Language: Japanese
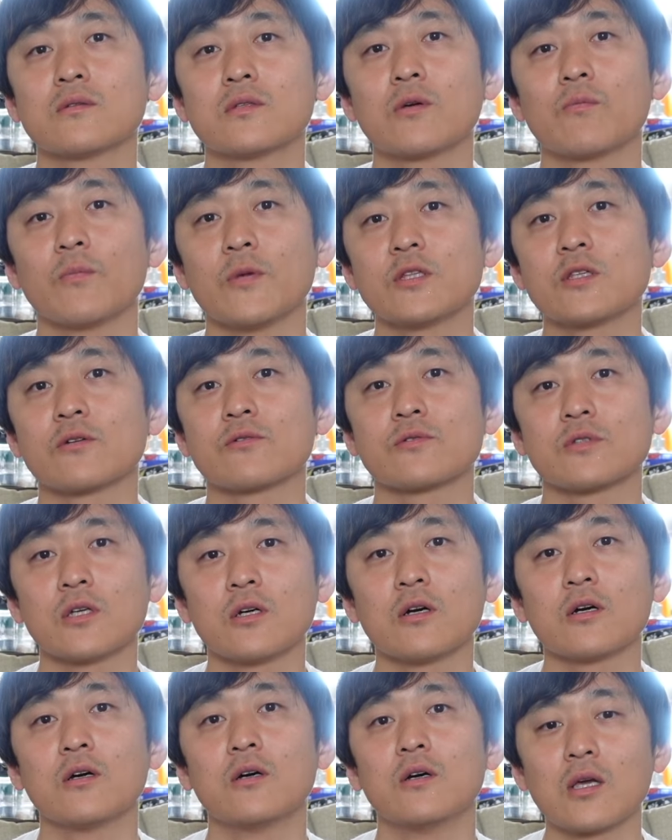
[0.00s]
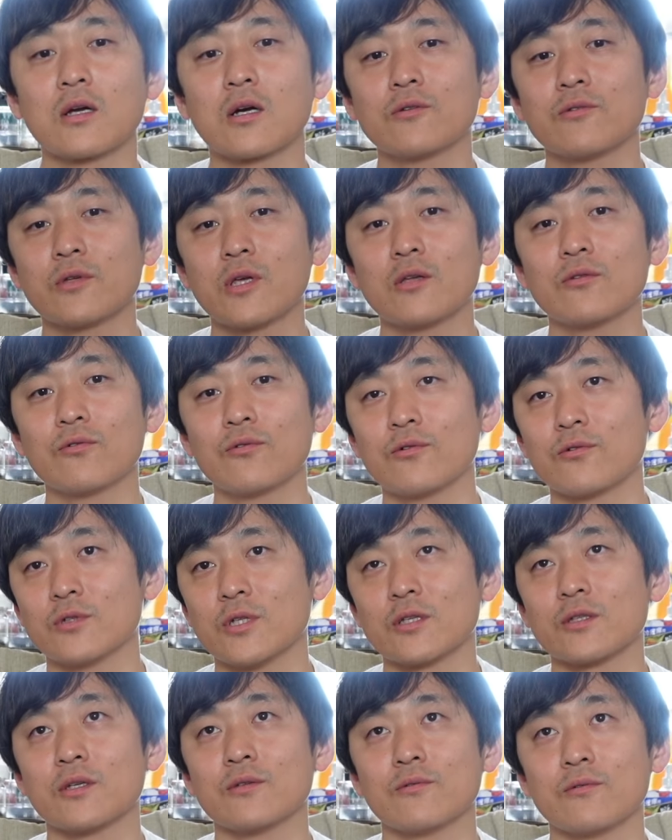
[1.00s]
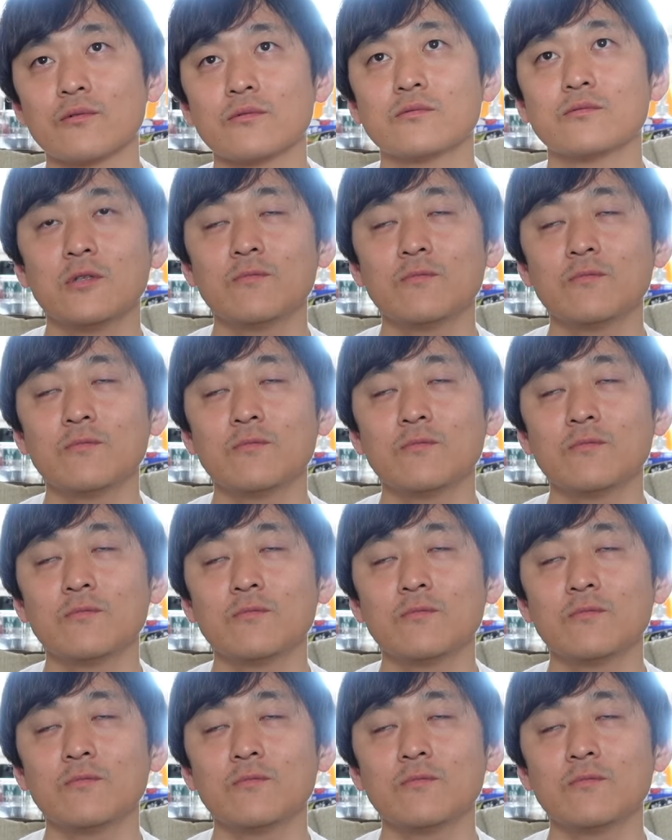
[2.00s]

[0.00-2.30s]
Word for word: 多分めちゃくちゃ血管の原動力になってるのよ。